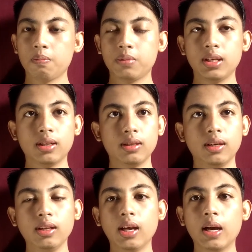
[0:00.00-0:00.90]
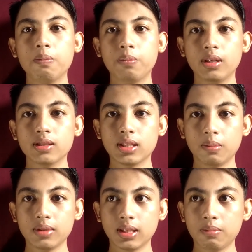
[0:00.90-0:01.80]
penyakitnya ini hampir
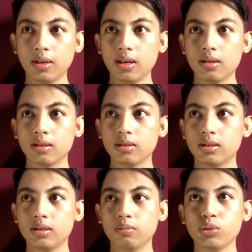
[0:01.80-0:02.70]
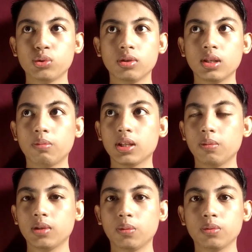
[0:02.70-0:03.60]
sama-sama uh, munculnya
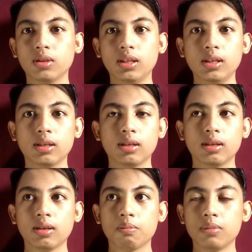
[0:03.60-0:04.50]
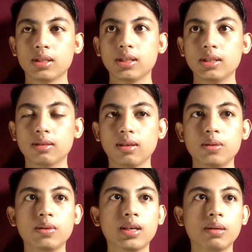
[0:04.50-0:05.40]
bercak-bercak putih, bersisik dan
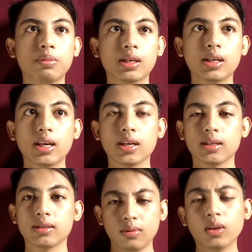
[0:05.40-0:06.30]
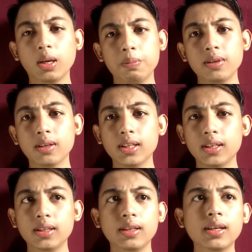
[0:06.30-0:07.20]
juga berkerak. Oke
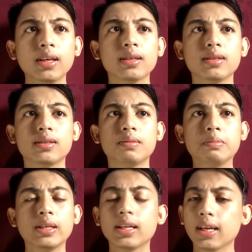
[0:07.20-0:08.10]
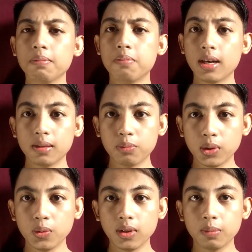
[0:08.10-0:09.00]
penyakit ini uh, mengerikan banget
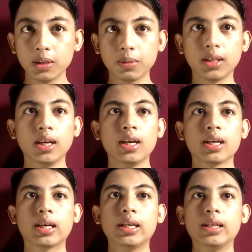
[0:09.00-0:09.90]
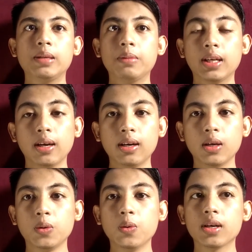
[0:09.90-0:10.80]
buat gua teman-teman. Karena gimana gak
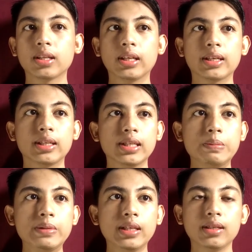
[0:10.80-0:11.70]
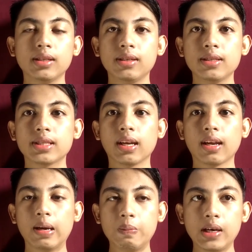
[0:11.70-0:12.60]
ngeri, gua terkena penyakit ini
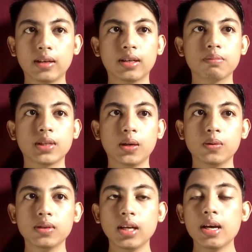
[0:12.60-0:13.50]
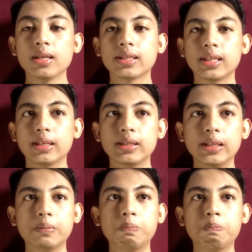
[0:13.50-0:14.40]
selama enam tahun,
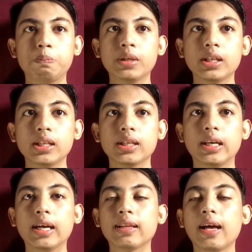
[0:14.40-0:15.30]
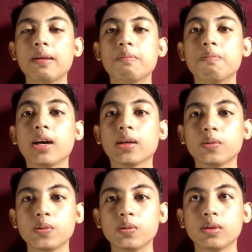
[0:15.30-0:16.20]
sakit, perih, gatal,
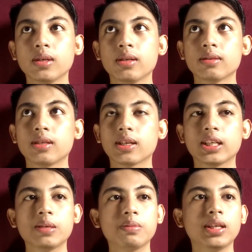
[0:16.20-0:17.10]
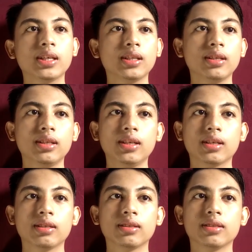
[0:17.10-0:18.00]
malu, terkena penyakit ini
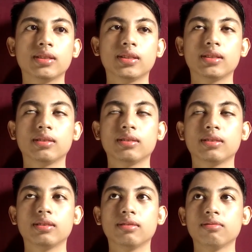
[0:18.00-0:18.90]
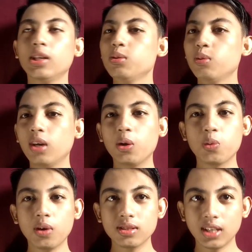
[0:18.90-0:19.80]
uh, dan juga
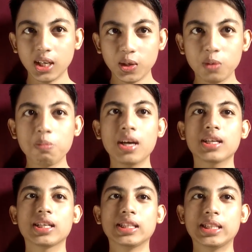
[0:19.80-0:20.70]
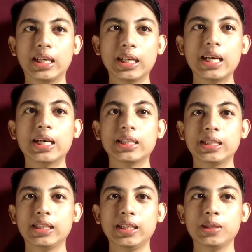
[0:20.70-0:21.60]
gua cari obat kesana
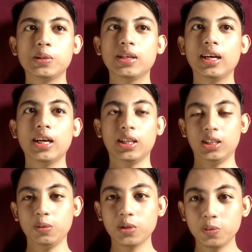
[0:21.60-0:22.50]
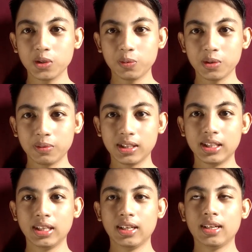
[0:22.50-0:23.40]
kesini juga gak temu-temu teman-teman
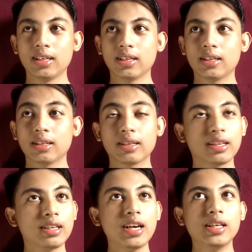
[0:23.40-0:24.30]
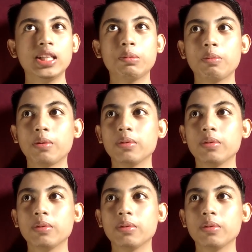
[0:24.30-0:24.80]
karena ini memang